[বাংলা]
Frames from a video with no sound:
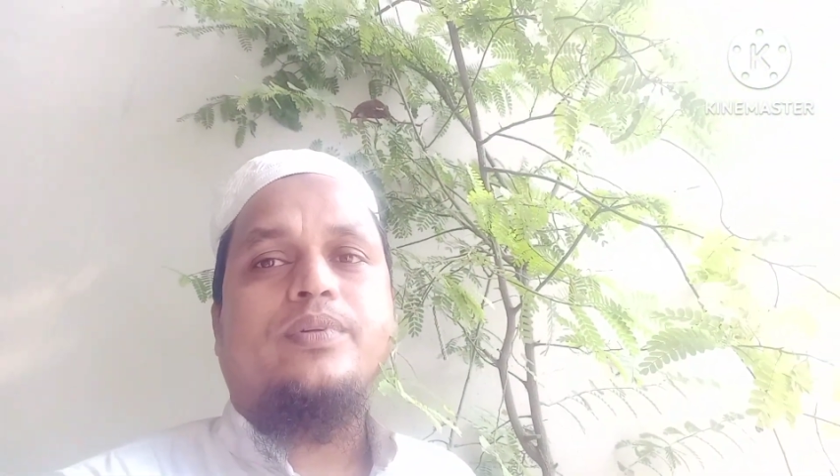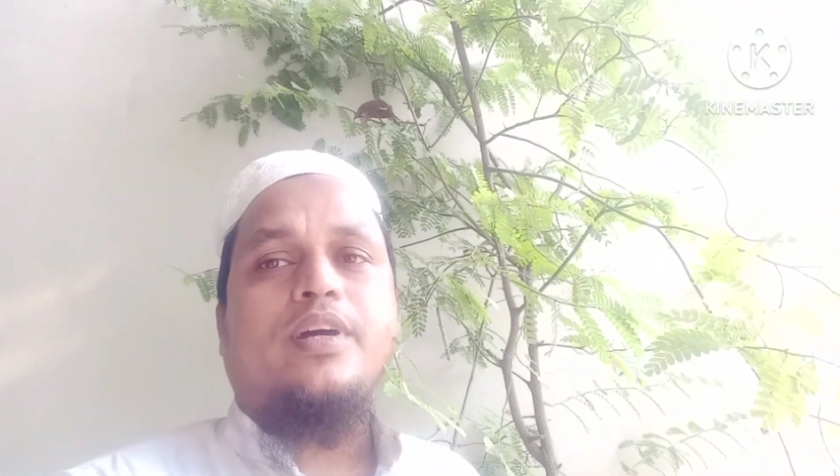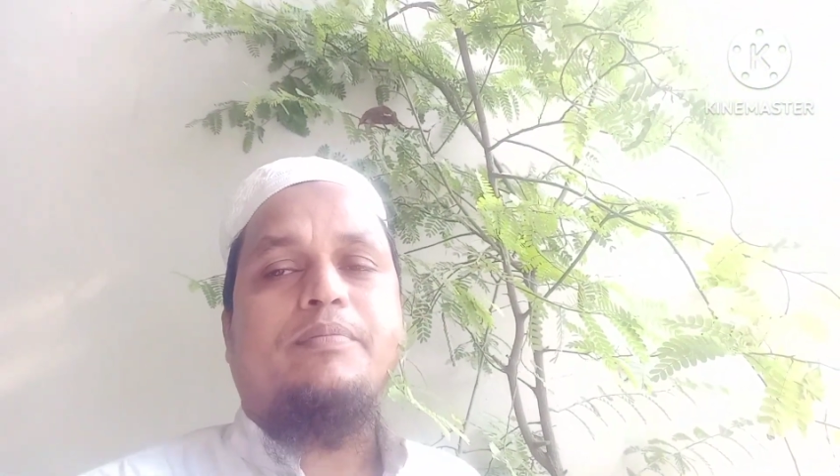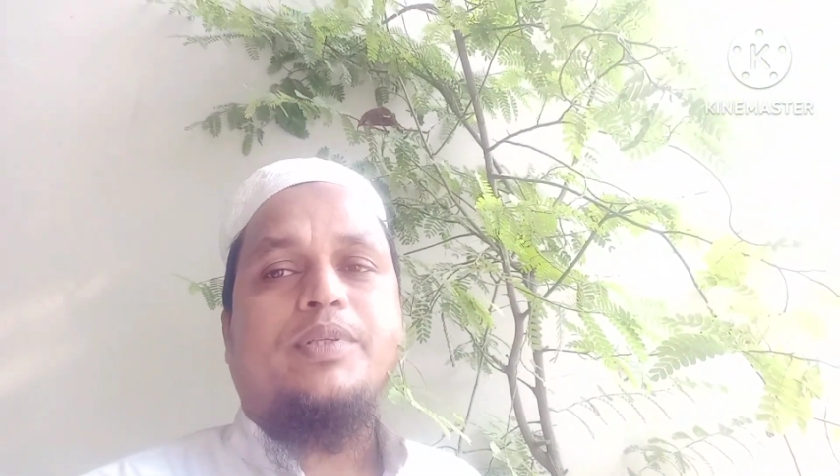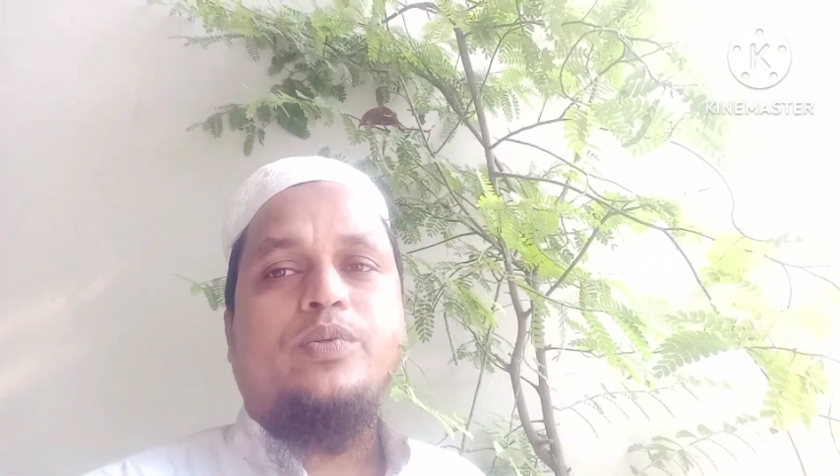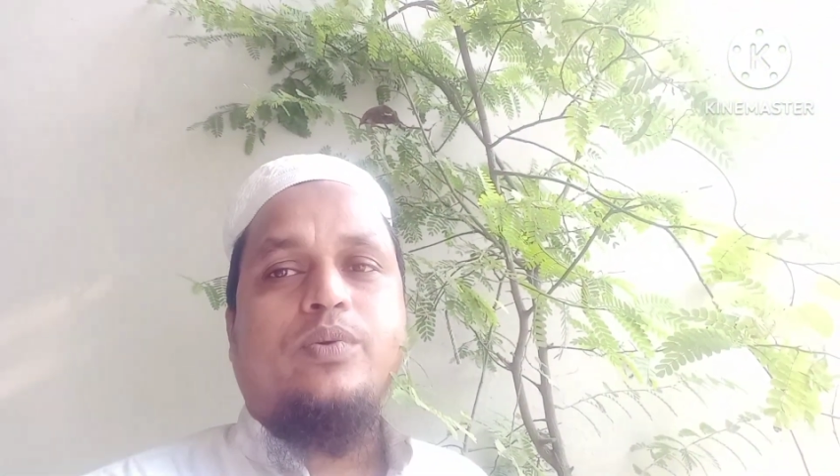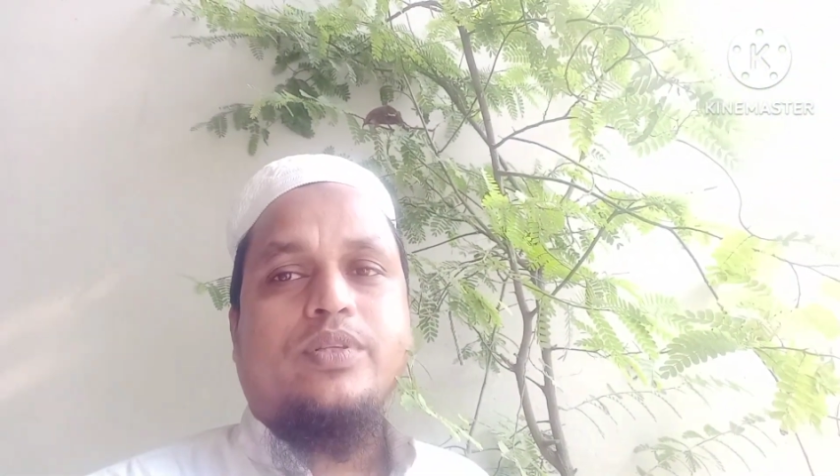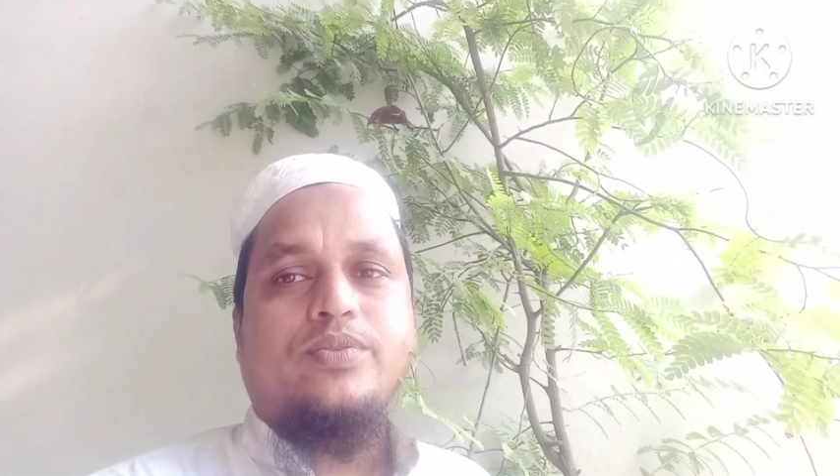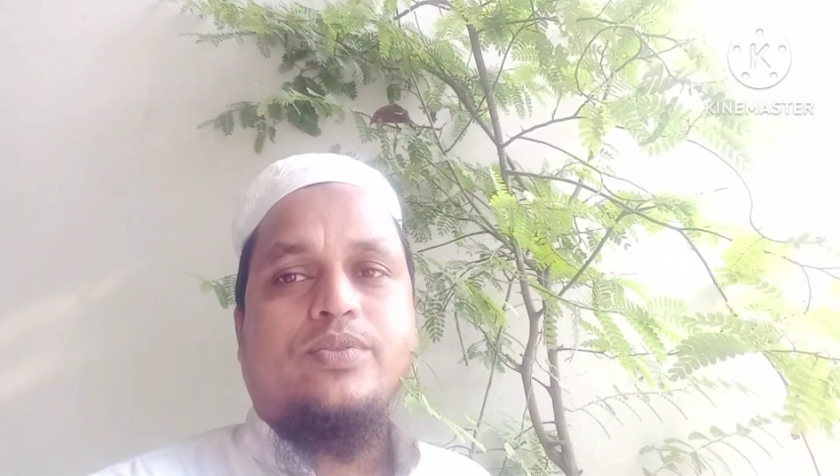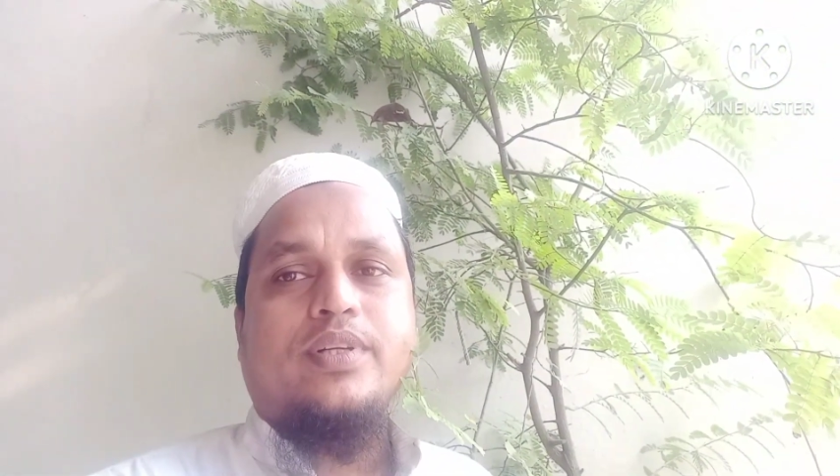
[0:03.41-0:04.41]
নাহমাদু
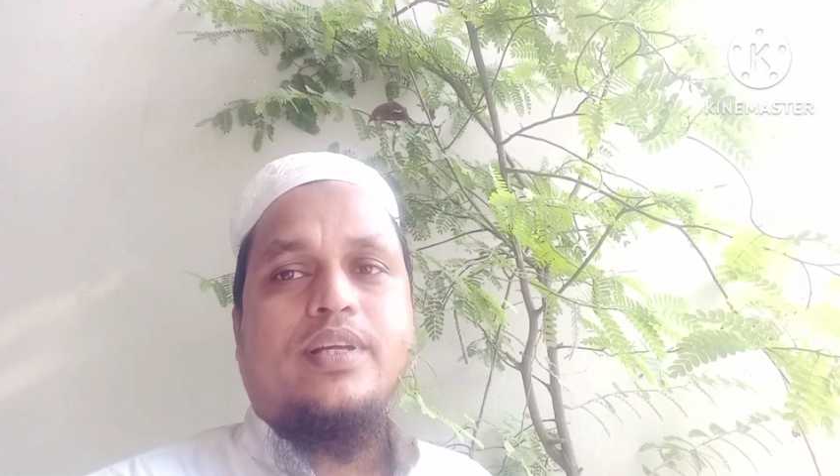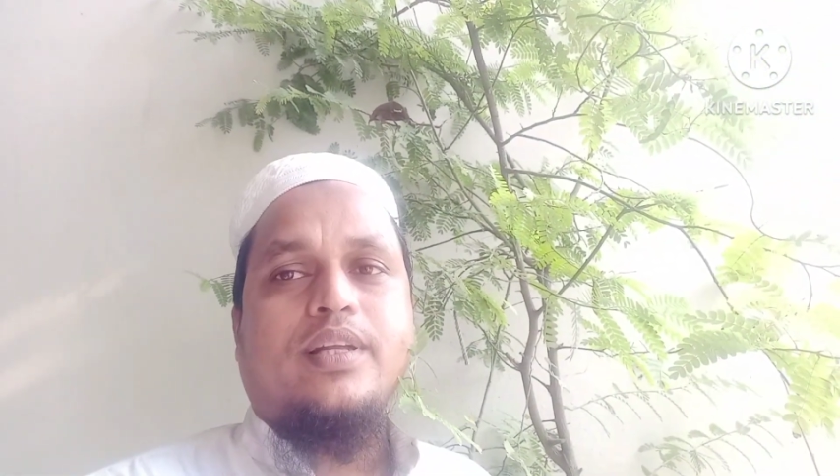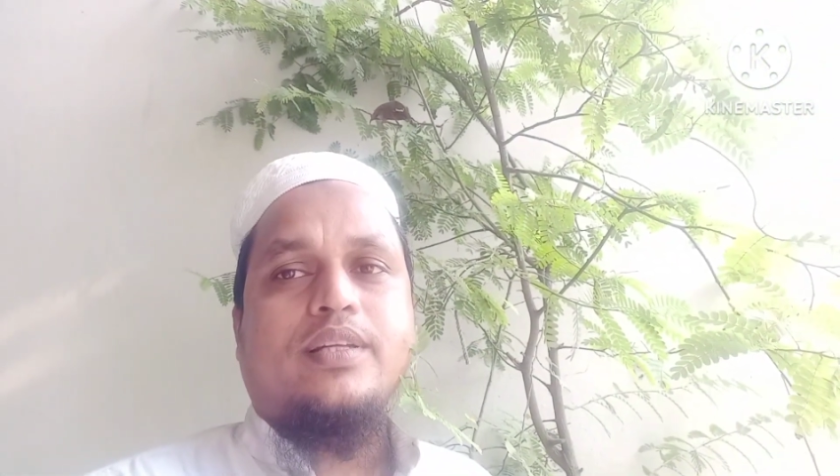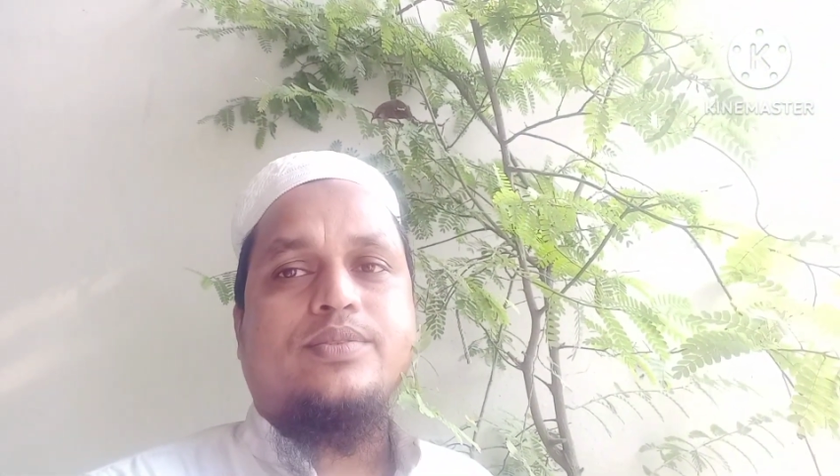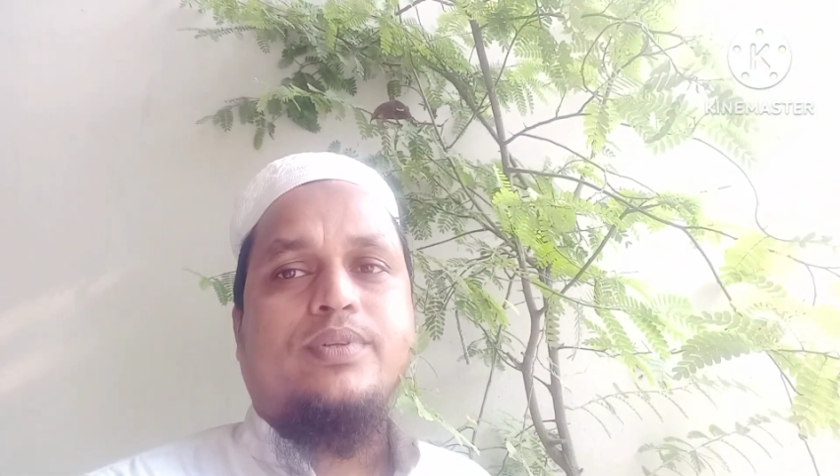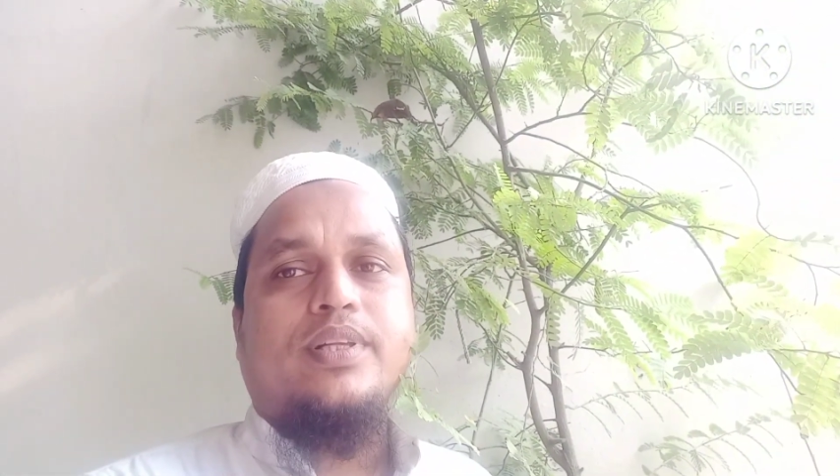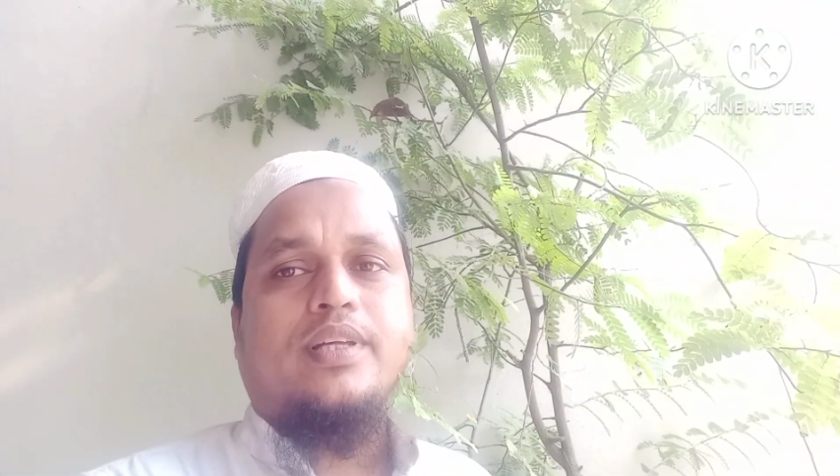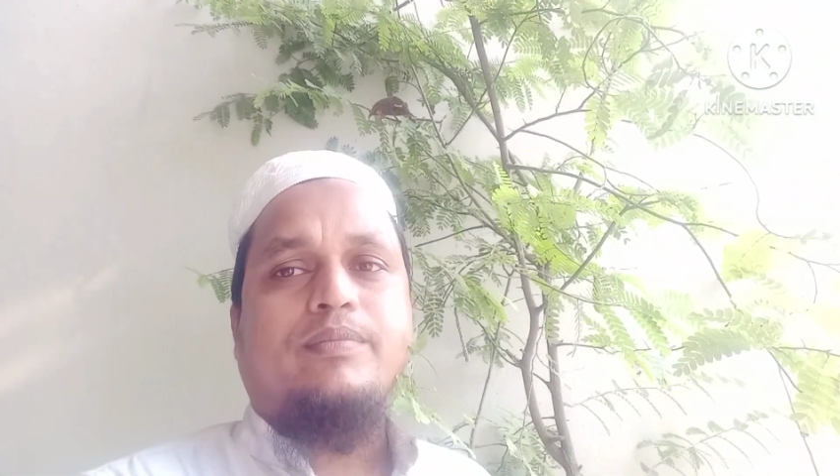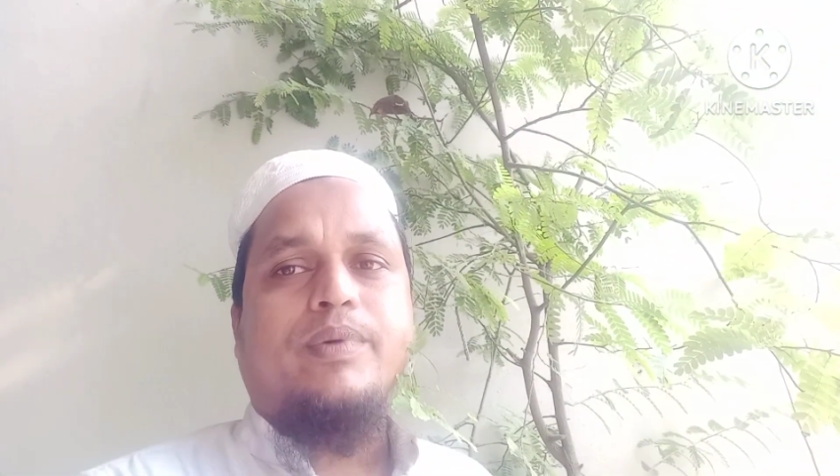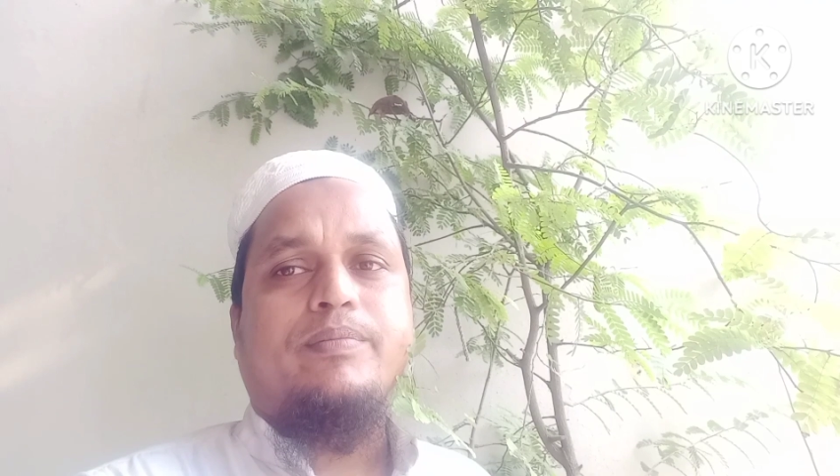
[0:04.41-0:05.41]
আনসুল্লা রসুল
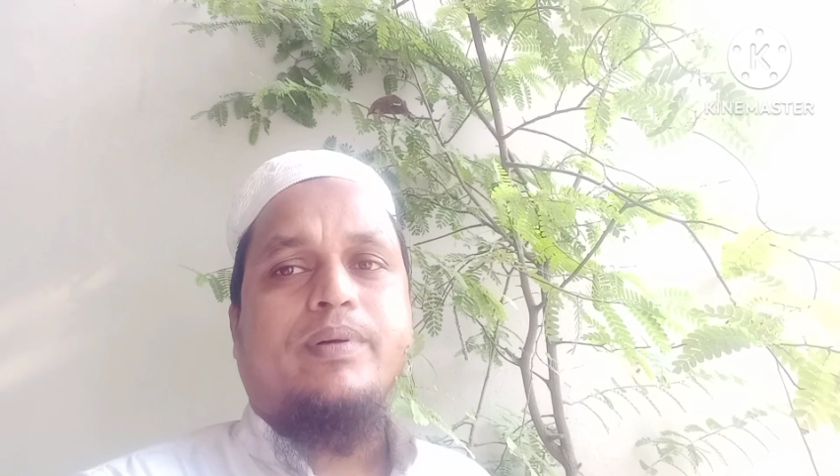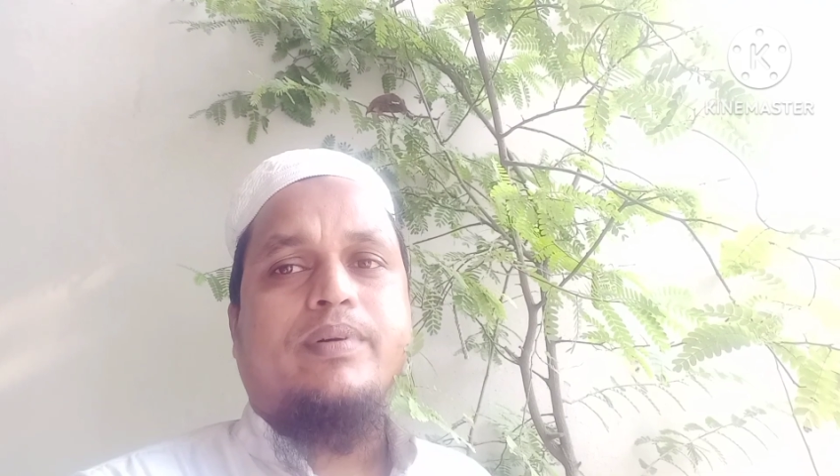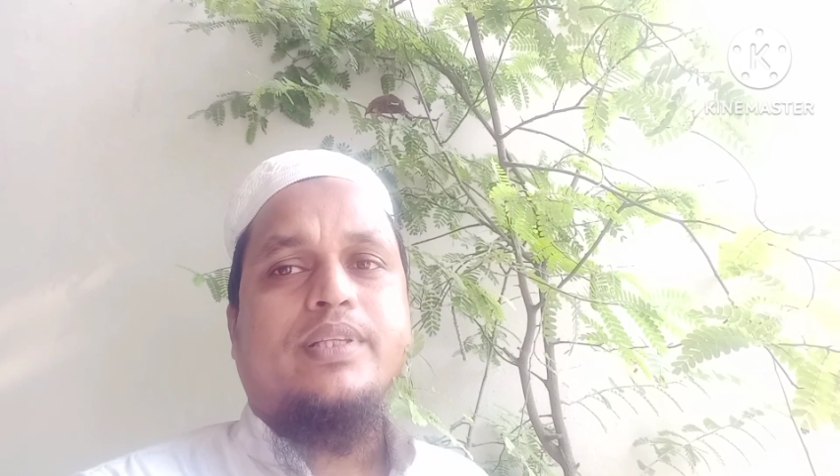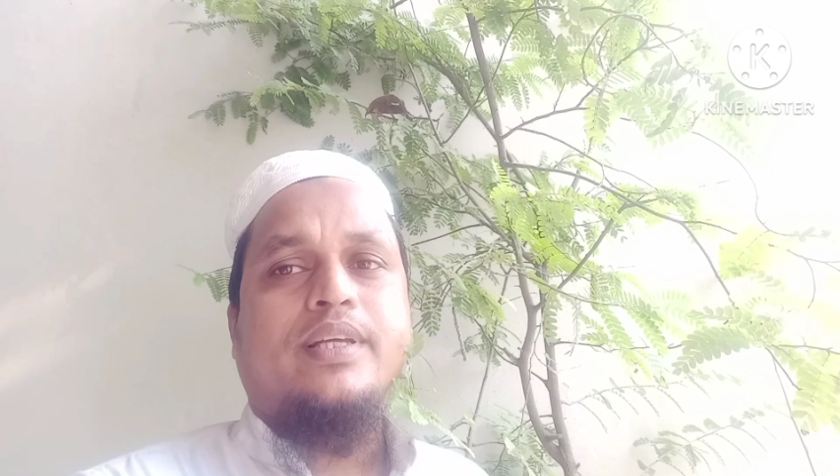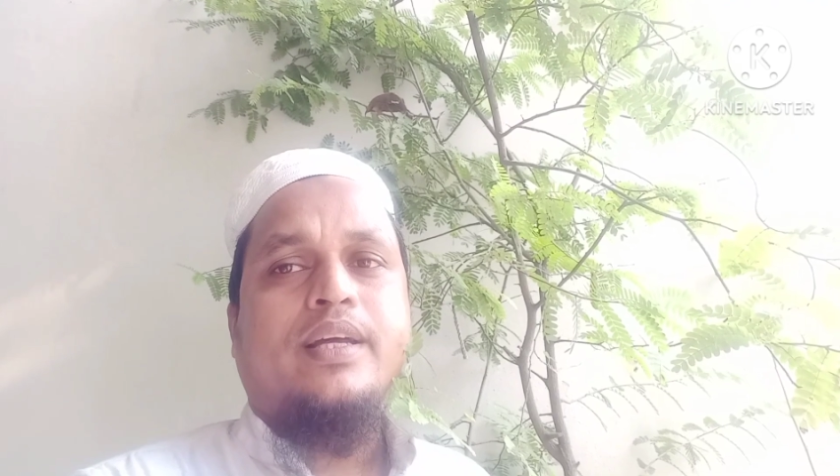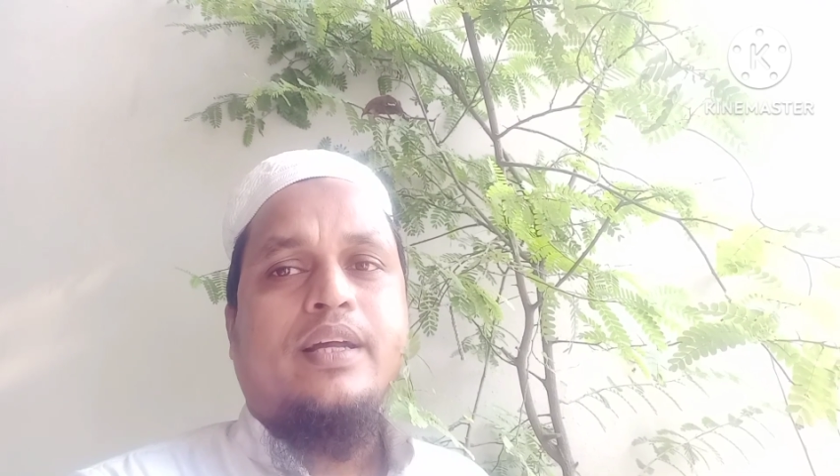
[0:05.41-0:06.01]
করিম মাম্মাবাদ